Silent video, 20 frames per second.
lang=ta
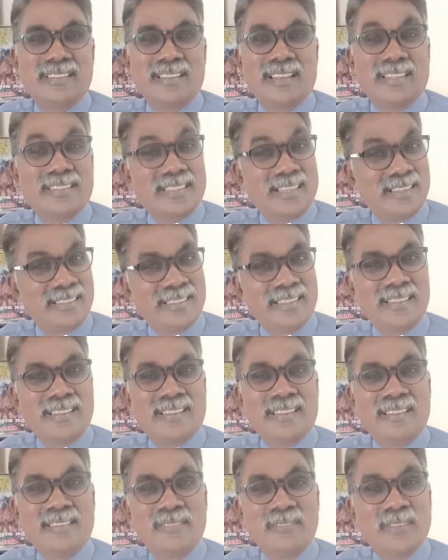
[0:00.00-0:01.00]
அதனால
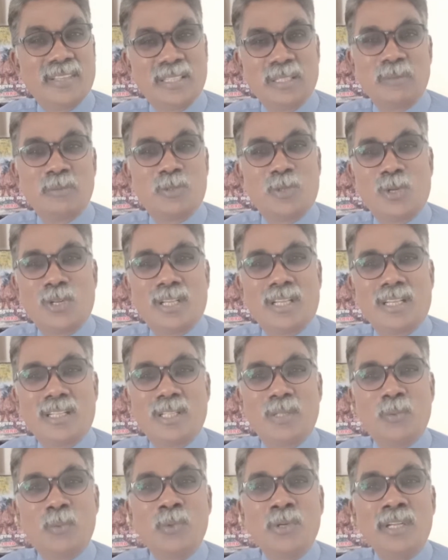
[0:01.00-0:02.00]
தான் வேதம்
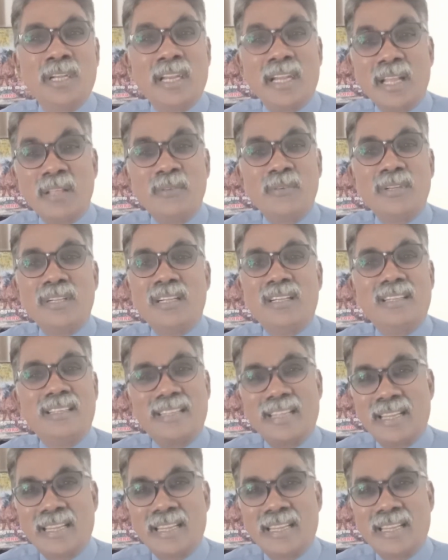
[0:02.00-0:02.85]
சொல்லுகிறது உன் நினைவுகள்